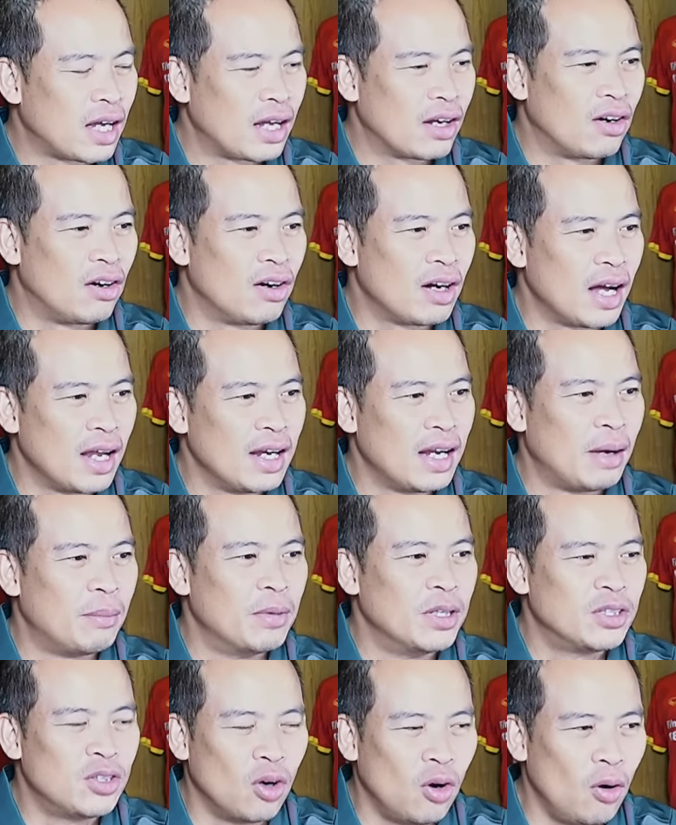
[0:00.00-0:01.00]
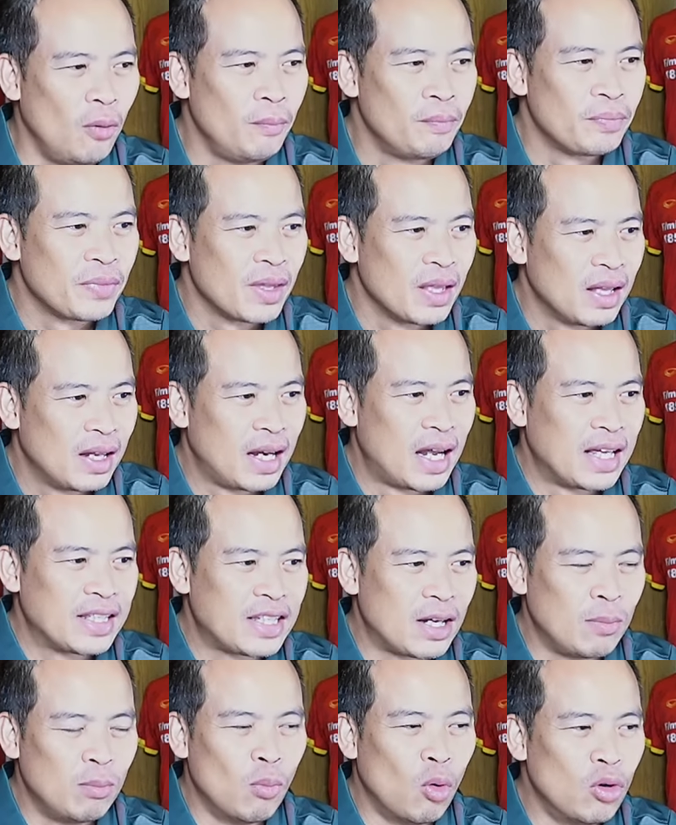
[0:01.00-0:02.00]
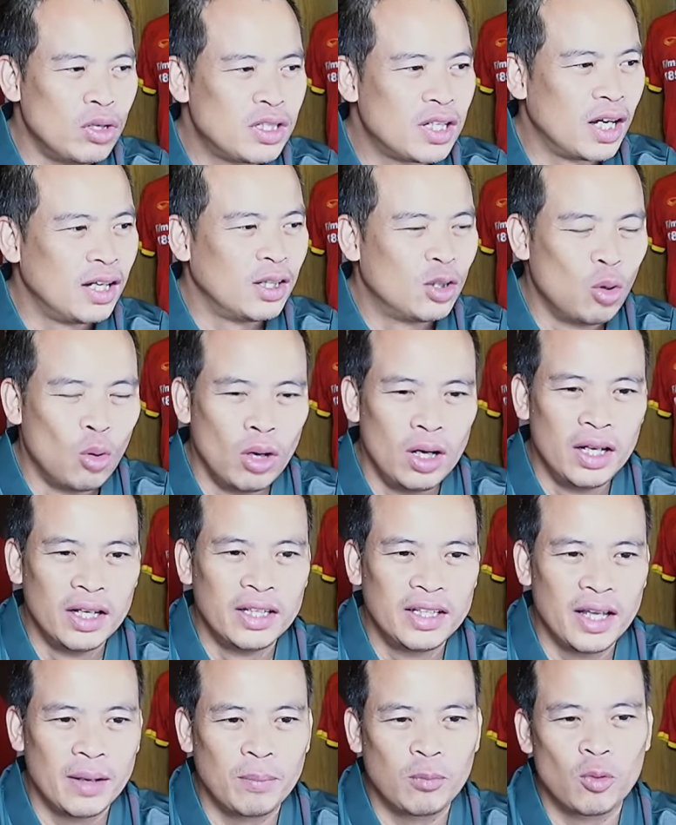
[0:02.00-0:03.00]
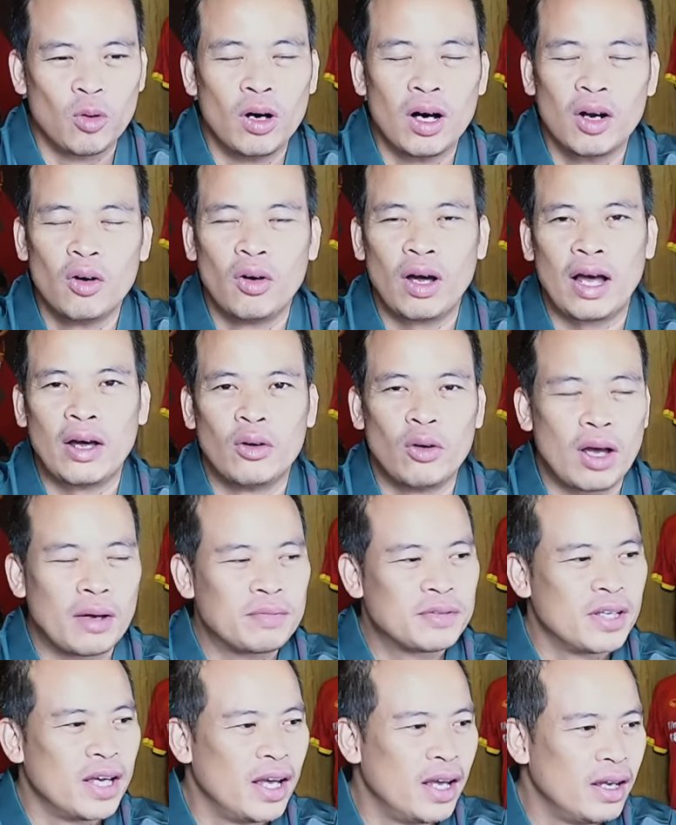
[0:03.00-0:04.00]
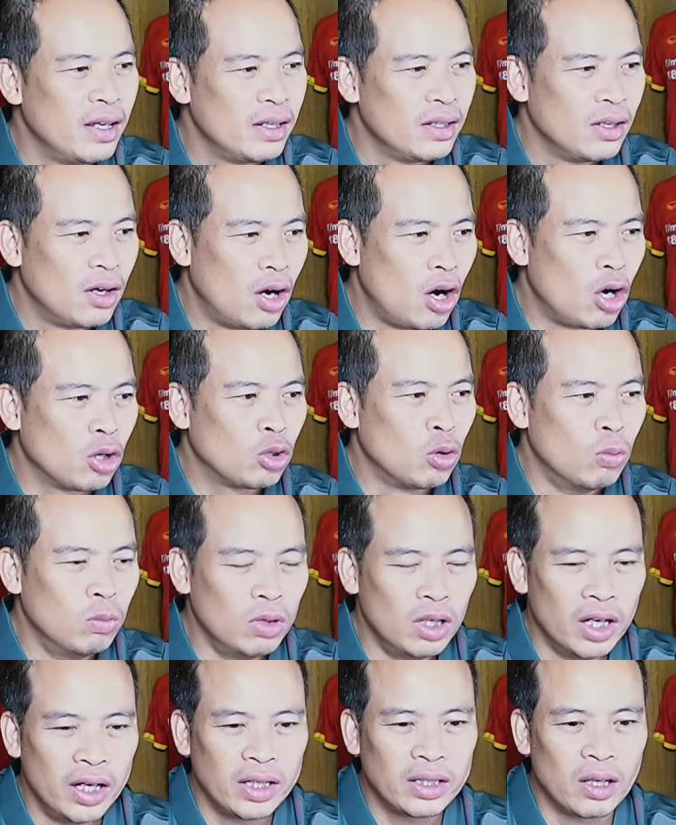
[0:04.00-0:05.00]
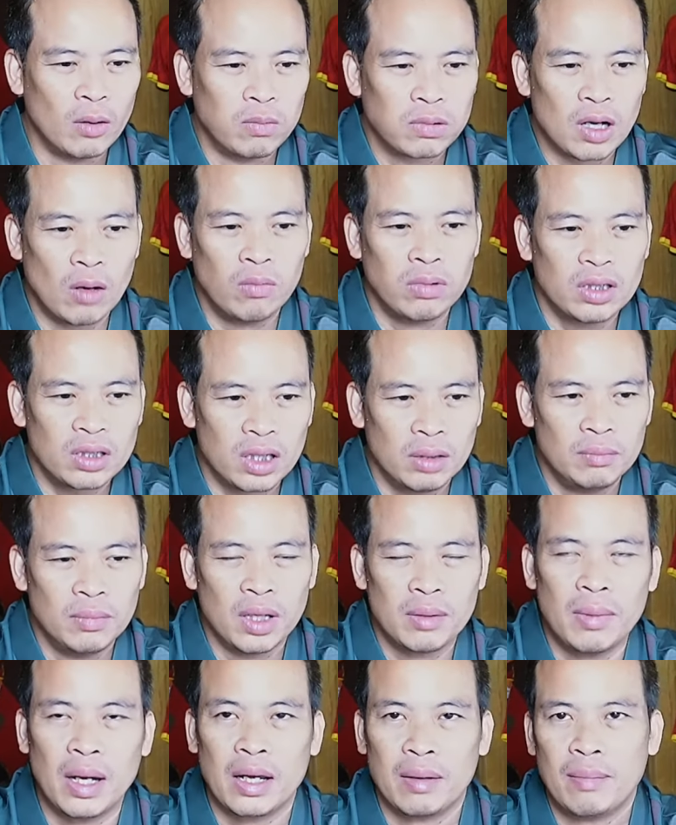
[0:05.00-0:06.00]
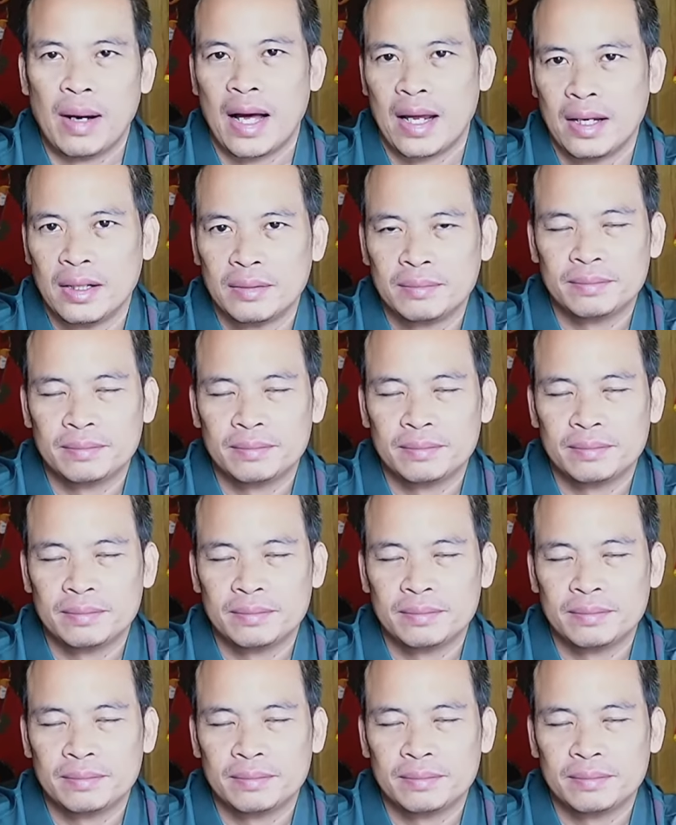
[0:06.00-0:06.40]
khó khăn nằm ở chỗ là trong 4 trận thua liên tiếp của đội Hà Nội FC, họ thủng lưới tổng cộng đến tận 17 bàn.